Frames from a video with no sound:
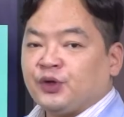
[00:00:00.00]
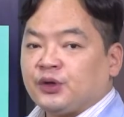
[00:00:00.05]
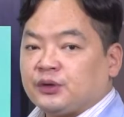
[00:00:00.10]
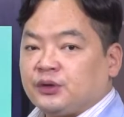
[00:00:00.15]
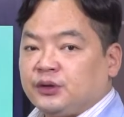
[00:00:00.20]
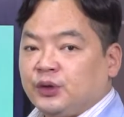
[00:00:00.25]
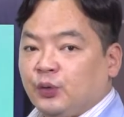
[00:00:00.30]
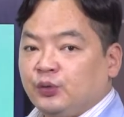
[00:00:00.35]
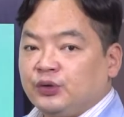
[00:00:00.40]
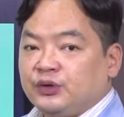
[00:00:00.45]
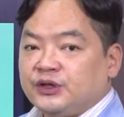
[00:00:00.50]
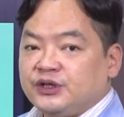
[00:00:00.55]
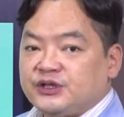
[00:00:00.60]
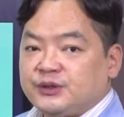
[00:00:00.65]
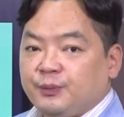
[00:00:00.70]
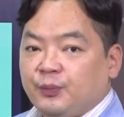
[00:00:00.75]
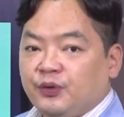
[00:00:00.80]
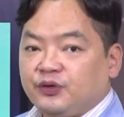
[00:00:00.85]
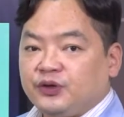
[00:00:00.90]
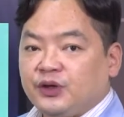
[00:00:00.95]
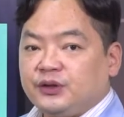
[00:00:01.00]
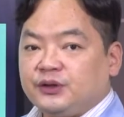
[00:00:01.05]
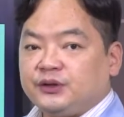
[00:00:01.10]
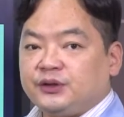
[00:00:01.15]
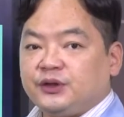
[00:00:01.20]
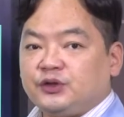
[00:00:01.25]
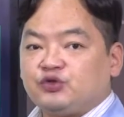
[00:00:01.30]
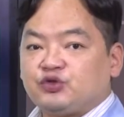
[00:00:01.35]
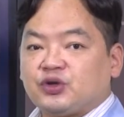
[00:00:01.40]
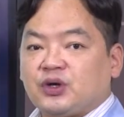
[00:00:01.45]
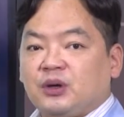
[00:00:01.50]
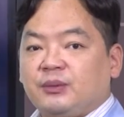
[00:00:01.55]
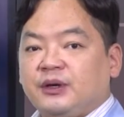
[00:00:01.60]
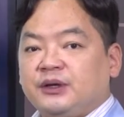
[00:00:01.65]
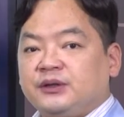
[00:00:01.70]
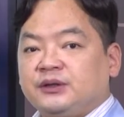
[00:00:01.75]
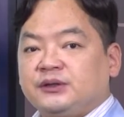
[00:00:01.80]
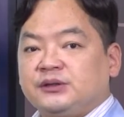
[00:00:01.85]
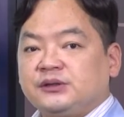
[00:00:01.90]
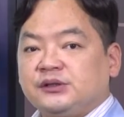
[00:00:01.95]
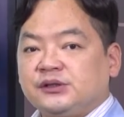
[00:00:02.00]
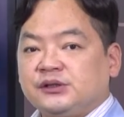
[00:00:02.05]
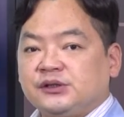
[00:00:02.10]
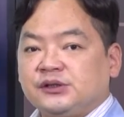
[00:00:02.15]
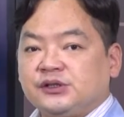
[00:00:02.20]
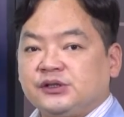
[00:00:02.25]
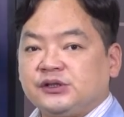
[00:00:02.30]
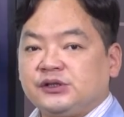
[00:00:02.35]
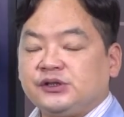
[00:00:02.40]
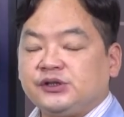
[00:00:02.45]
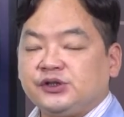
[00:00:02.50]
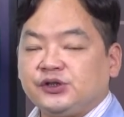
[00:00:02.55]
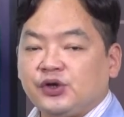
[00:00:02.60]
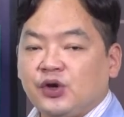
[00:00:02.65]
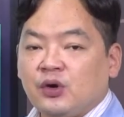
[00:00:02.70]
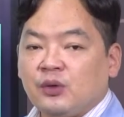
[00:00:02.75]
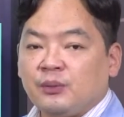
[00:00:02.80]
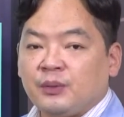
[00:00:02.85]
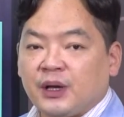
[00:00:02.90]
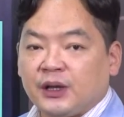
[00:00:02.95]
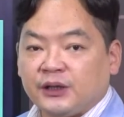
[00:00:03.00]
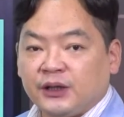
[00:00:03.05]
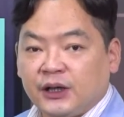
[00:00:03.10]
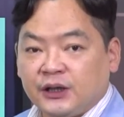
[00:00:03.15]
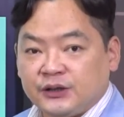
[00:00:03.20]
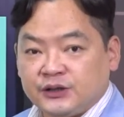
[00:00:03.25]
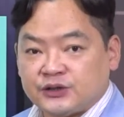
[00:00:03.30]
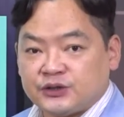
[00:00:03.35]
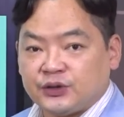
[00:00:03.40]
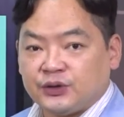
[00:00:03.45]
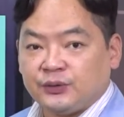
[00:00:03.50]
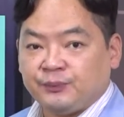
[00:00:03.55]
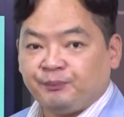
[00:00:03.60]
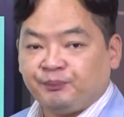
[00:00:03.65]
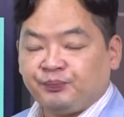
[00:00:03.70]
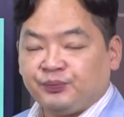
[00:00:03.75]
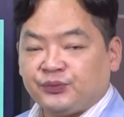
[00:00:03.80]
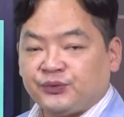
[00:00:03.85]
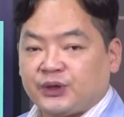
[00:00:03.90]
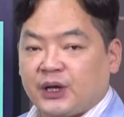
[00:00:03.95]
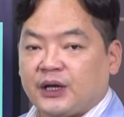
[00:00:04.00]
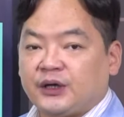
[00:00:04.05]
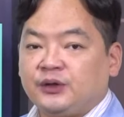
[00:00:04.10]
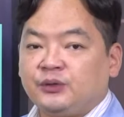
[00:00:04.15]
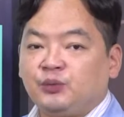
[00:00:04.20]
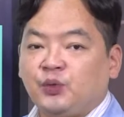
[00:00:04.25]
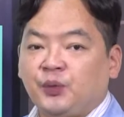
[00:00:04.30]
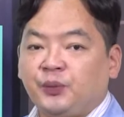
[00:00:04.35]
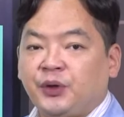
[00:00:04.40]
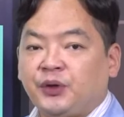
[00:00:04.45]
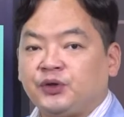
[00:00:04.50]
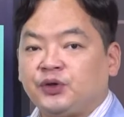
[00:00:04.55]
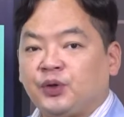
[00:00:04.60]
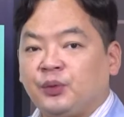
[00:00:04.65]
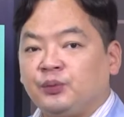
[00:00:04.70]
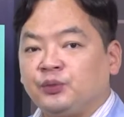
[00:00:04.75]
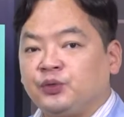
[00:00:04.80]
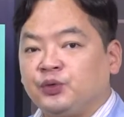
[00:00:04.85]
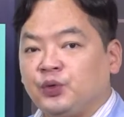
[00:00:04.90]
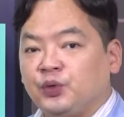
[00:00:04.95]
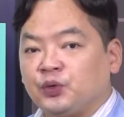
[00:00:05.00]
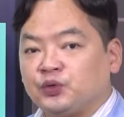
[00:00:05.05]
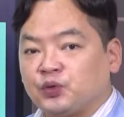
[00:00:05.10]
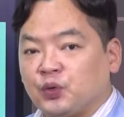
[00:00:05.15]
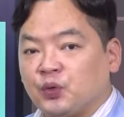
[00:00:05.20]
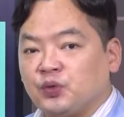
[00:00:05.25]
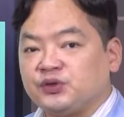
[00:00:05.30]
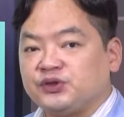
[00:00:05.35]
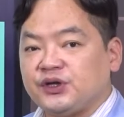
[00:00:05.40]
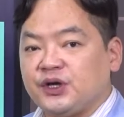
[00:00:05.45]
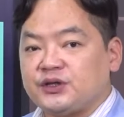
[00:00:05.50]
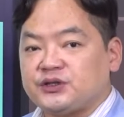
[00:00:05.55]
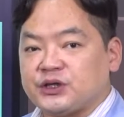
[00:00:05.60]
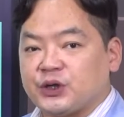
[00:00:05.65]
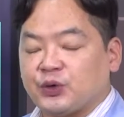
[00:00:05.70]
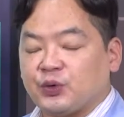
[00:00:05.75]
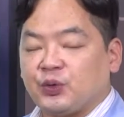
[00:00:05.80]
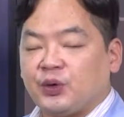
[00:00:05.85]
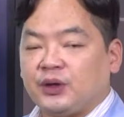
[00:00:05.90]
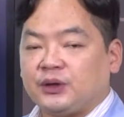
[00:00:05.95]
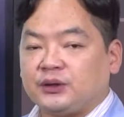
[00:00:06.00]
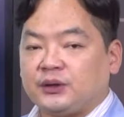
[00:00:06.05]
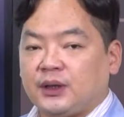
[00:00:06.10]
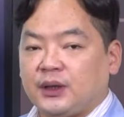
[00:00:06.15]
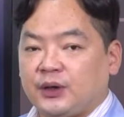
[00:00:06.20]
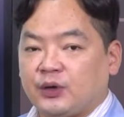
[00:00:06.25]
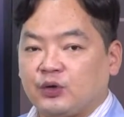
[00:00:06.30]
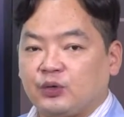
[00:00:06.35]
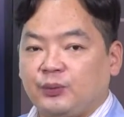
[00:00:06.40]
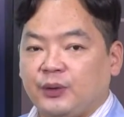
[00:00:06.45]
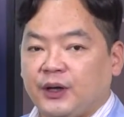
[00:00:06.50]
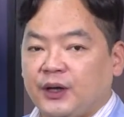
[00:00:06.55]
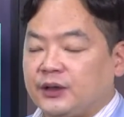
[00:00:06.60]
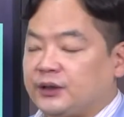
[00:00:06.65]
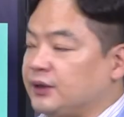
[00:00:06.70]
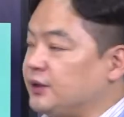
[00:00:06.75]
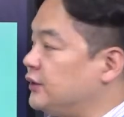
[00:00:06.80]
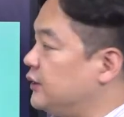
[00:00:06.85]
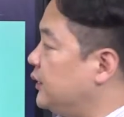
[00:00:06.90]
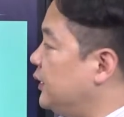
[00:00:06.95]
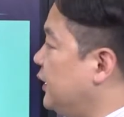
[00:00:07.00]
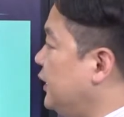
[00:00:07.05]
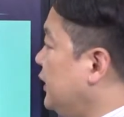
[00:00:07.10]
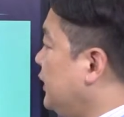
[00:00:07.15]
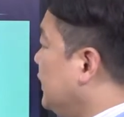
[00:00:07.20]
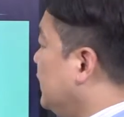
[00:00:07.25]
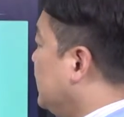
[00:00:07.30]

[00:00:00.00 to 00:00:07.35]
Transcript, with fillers: 그런데 오늘 20%의 주가 반등은 실적만이 아니죠. 다른 모멘텀도 동시에 작용했다라고 봐야 되는데